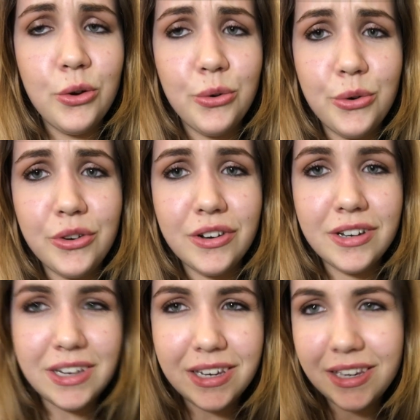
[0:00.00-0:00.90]

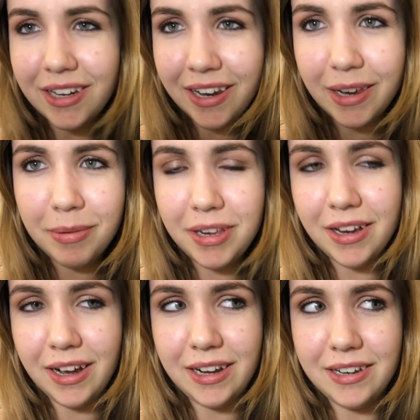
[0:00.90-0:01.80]
Und ich lebe
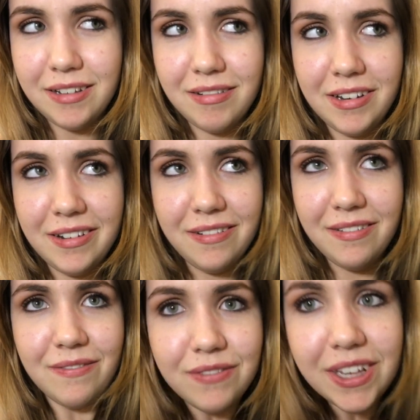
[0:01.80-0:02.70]
hier halt
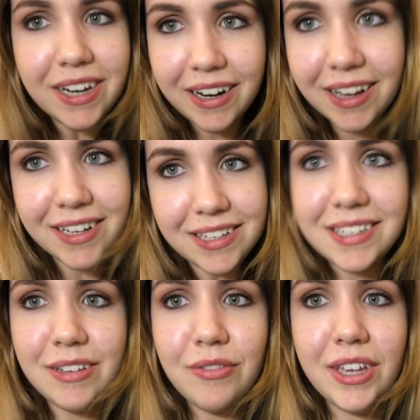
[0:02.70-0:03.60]
in, wie in einer
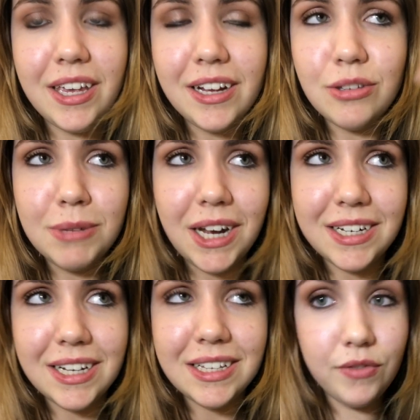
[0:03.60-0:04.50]
riesigen WG, also mit
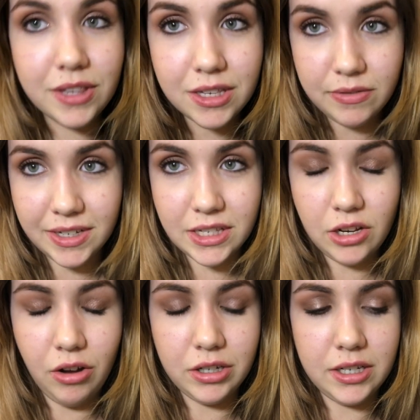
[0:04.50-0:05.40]
anderen. Wir sind
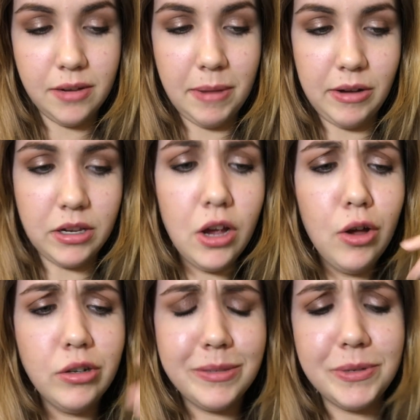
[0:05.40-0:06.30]
20 Leute hier im Haus
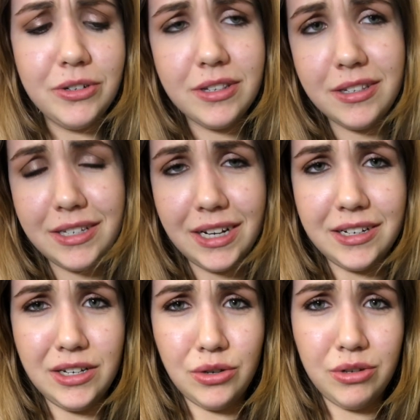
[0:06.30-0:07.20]
und es benutzen nicht
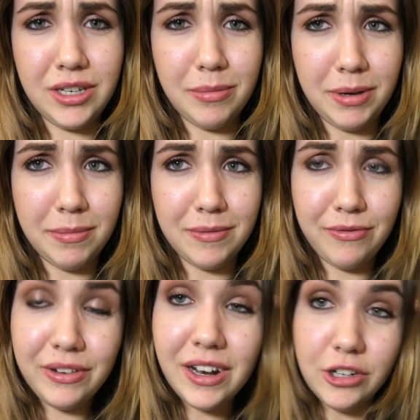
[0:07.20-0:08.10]
alle die Küche, aber die,
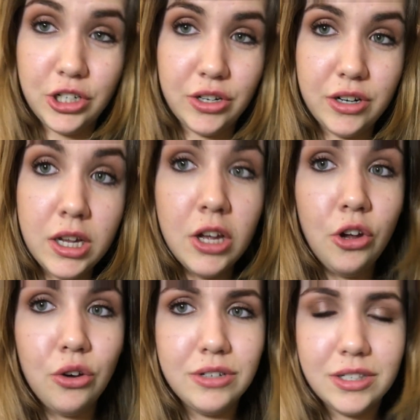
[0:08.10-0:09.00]
viele schon.
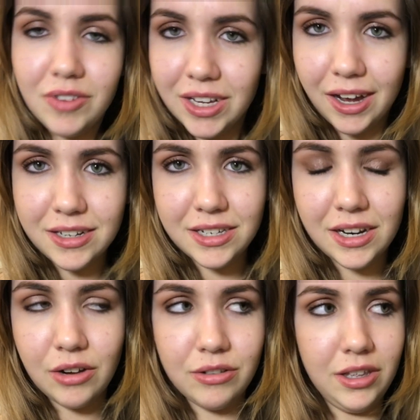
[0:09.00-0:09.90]
Und deswegen kann ich
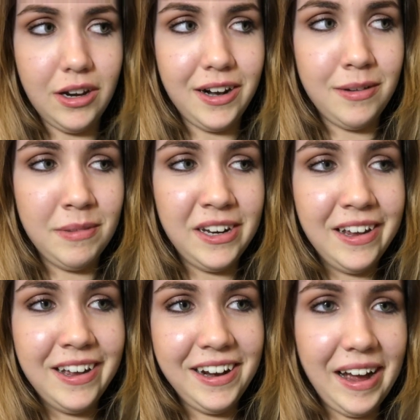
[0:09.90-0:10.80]
da auch nicht halt mit
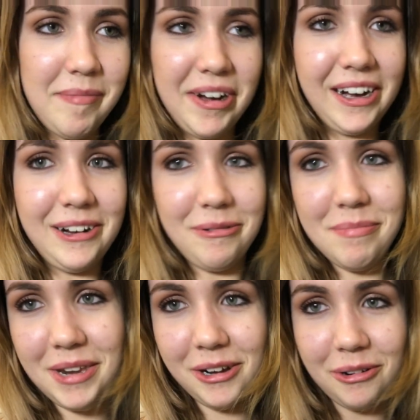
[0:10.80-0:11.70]
Kamera
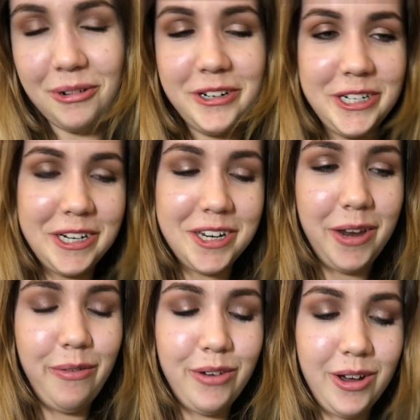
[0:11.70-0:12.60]
und Mikro und
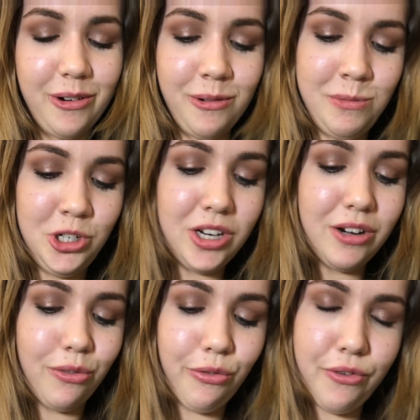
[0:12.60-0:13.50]
Stativ da rumstehen und